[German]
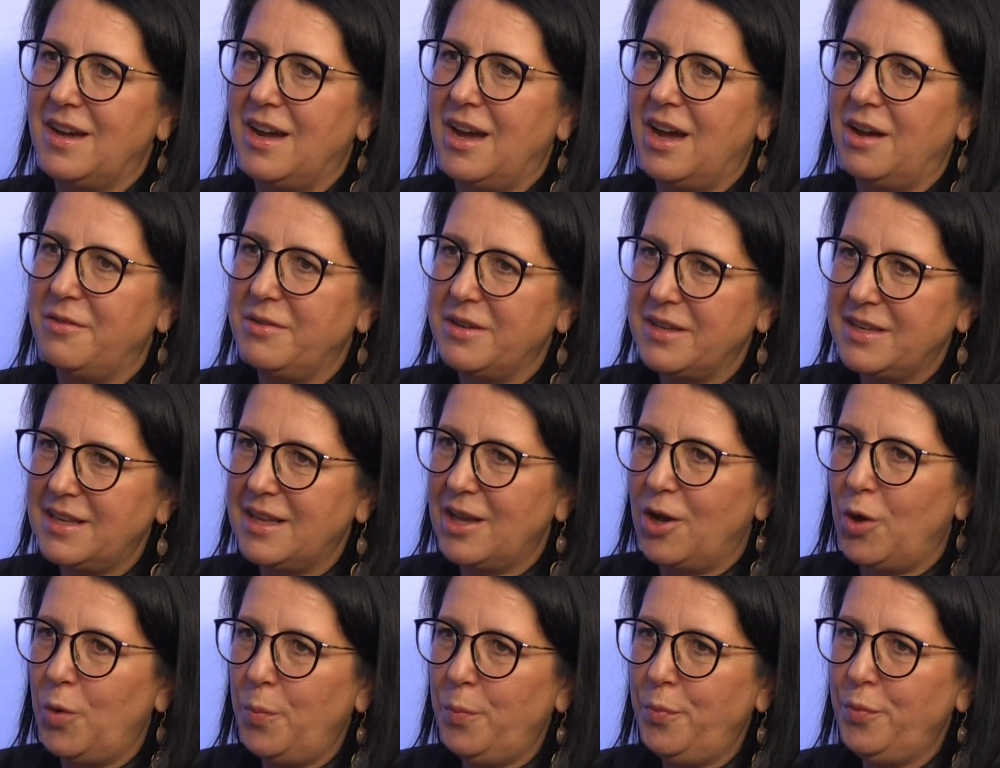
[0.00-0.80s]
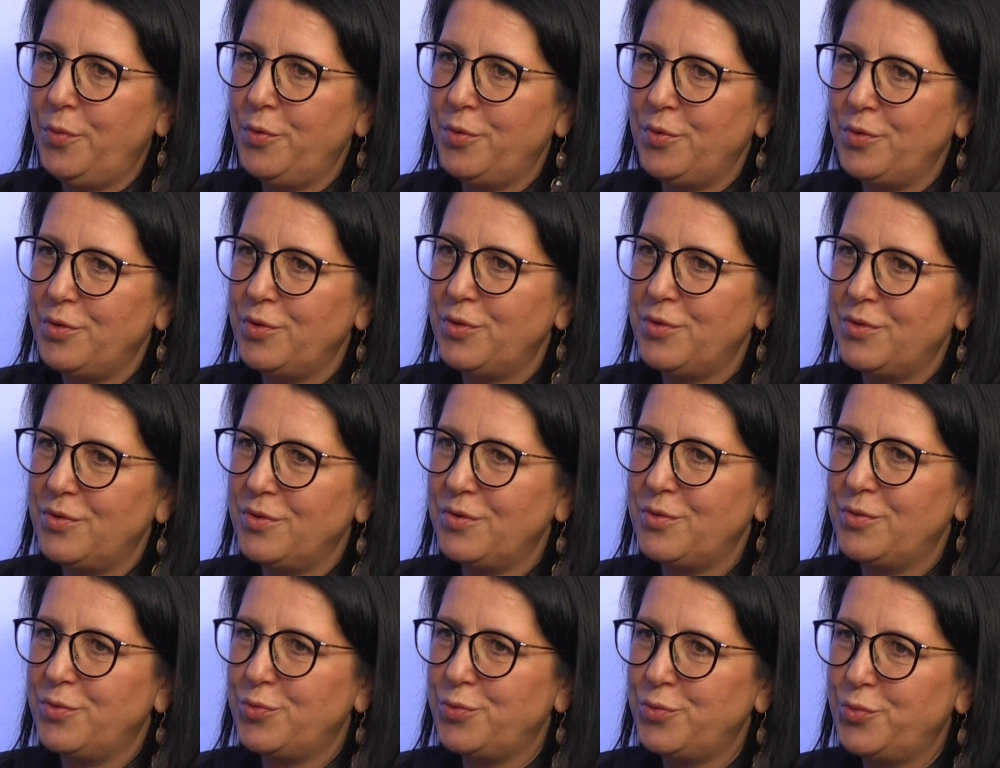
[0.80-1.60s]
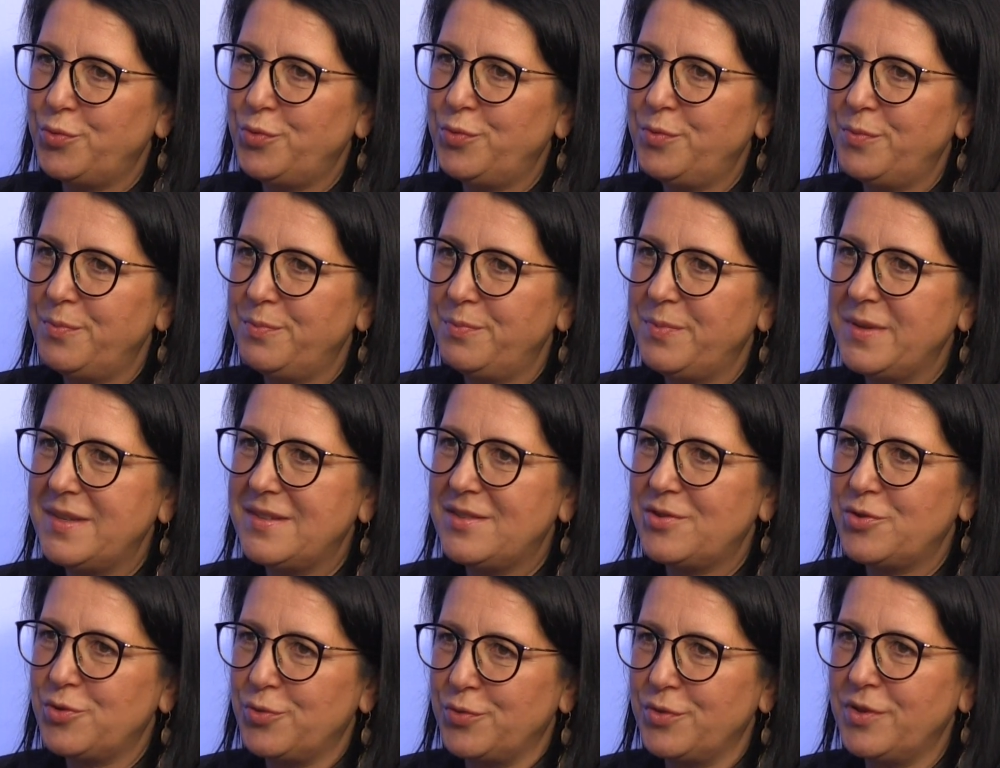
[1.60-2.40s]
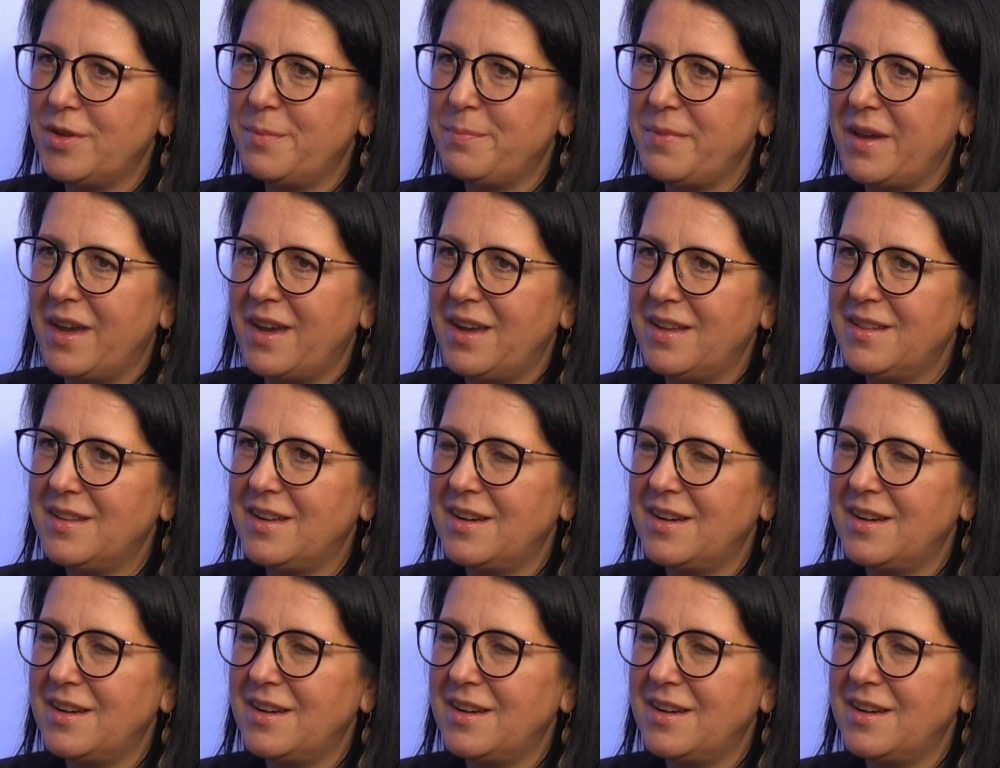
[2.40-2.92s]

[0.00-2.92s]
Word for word: Aber ich glaube, du bist schon dabei,